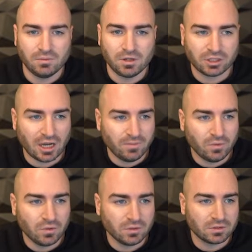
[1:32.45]
with a sharp
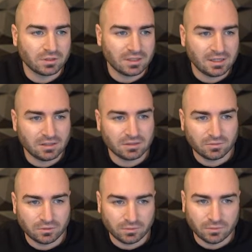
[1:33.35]
focus on aesthetics and
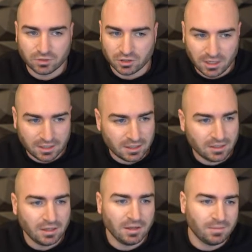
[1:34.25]

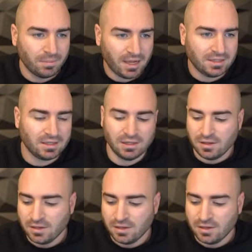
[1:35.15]
functionality. Passt.